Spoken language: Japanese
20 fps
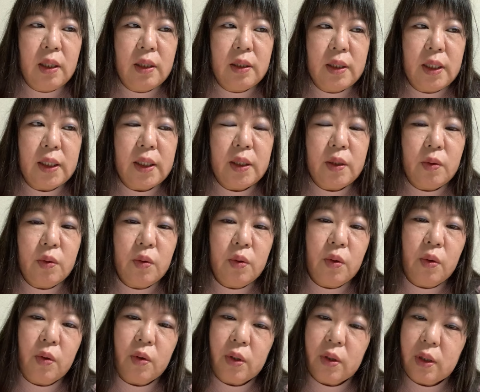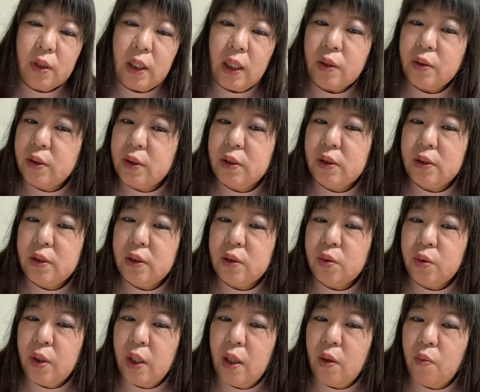だけど、確実に
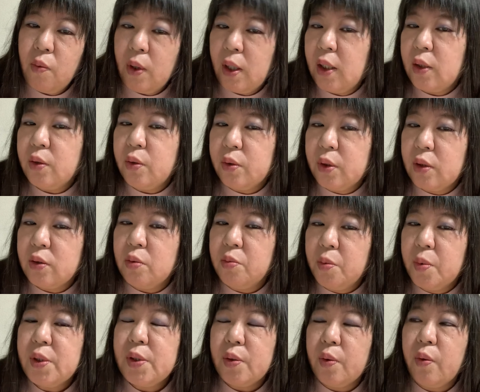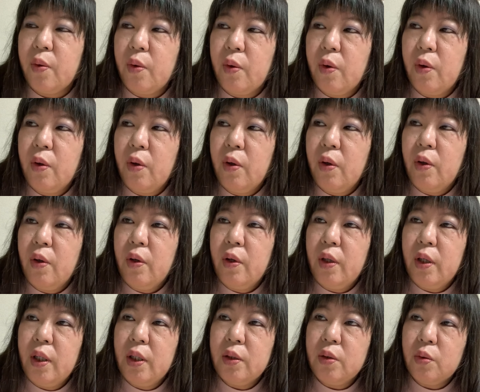それ分かるようになると思いますよ。
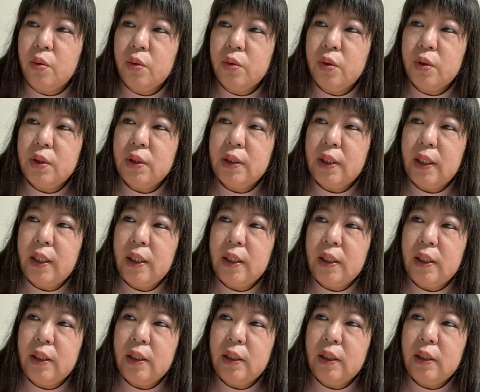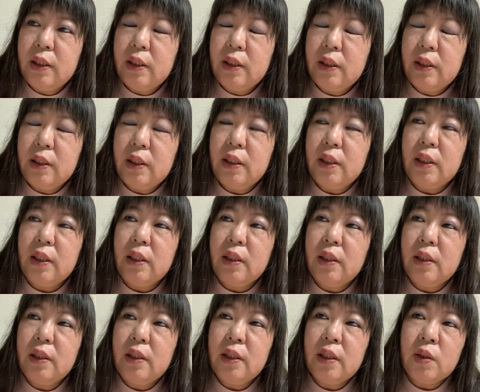えーと、王の時代に
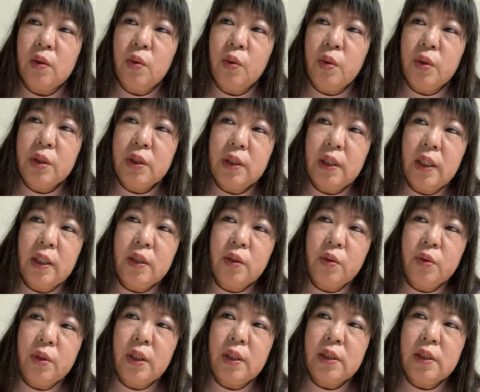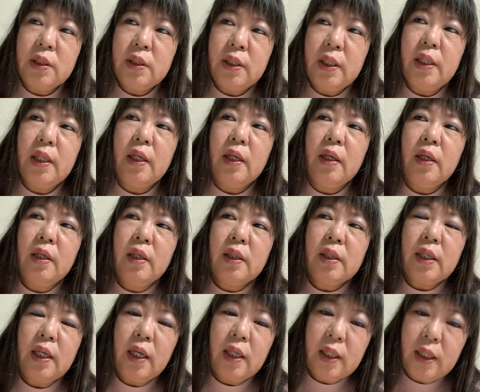移行した人たちで
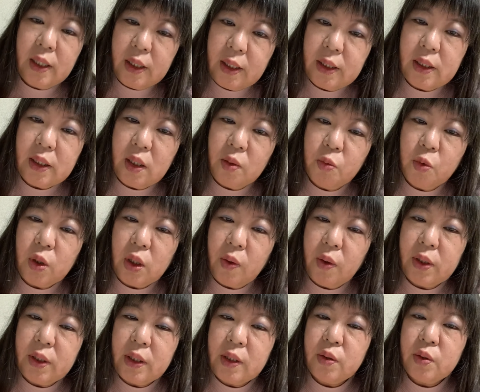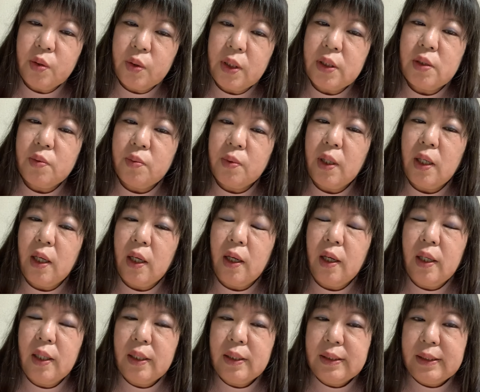考え方がもう変わってる人たちは
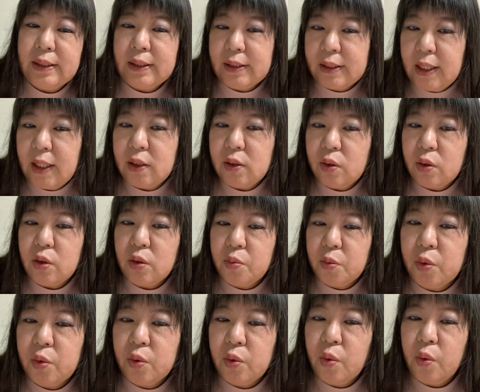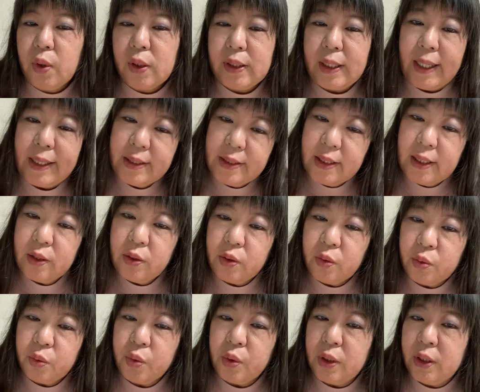時間というの方が大事だという
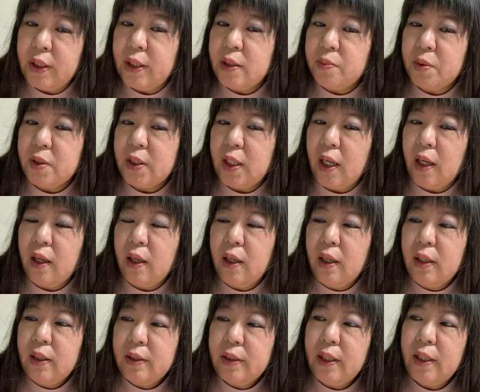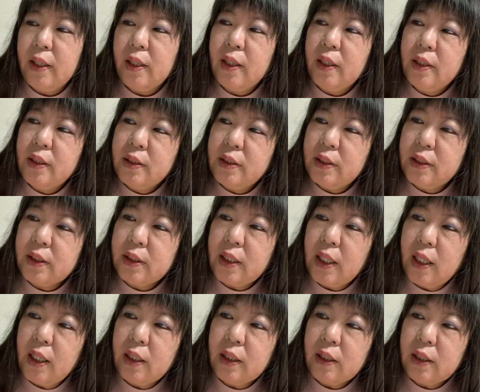ことを言い出しました。で時
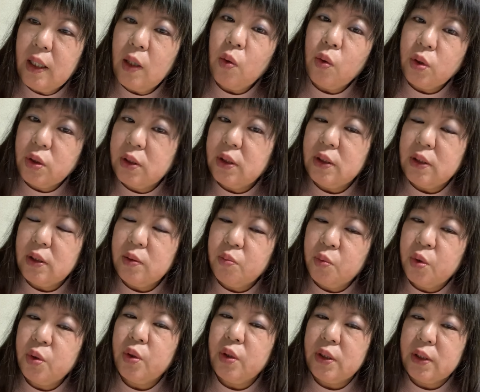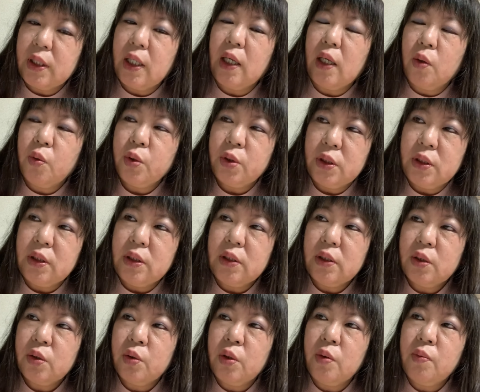間が欲しいもっと時間が欲しい
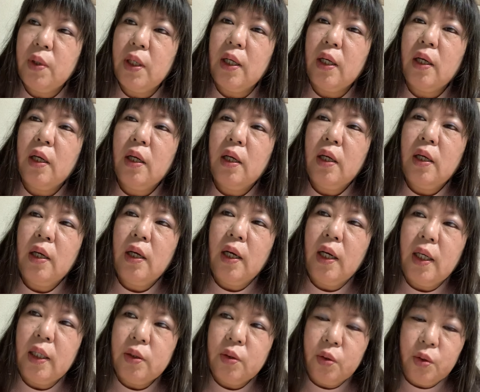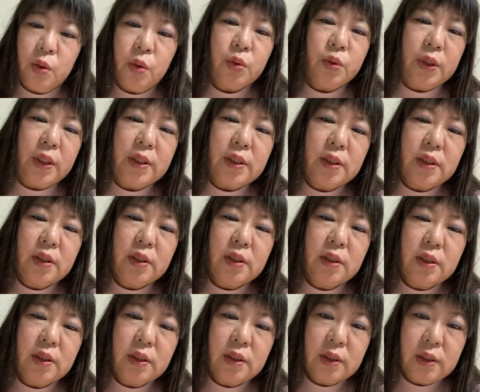それはあの欲で
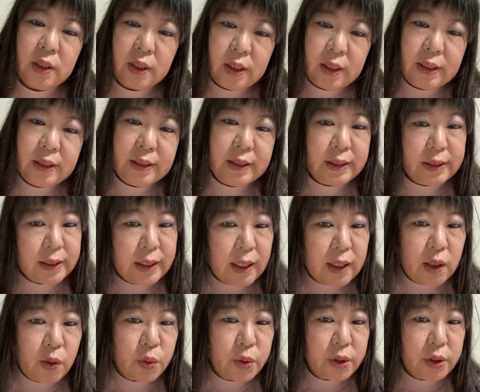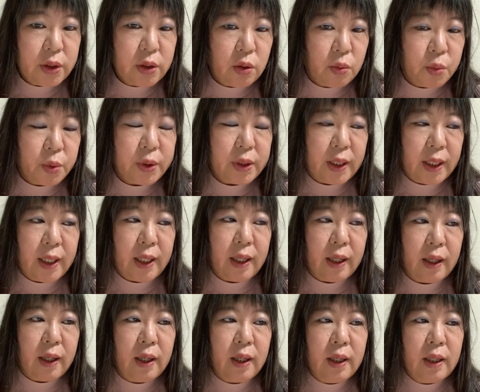す。時間が欲しいと思った
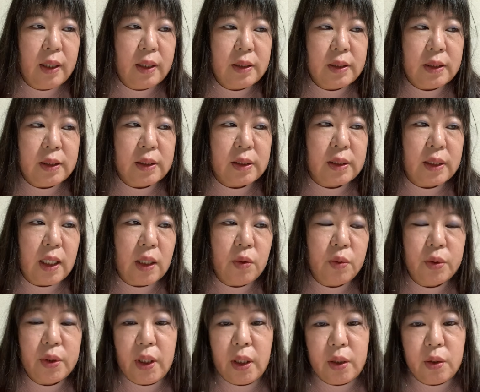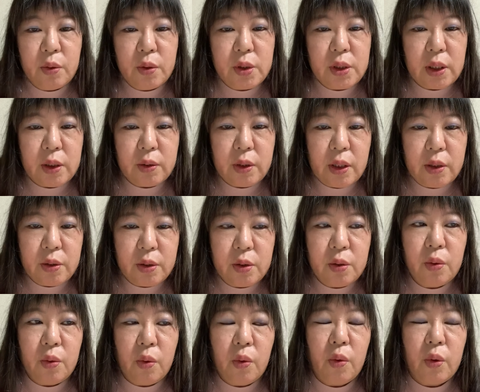ら時間を提供してくれる
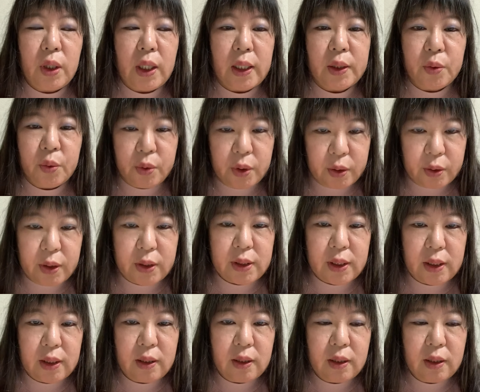人を雇ってください。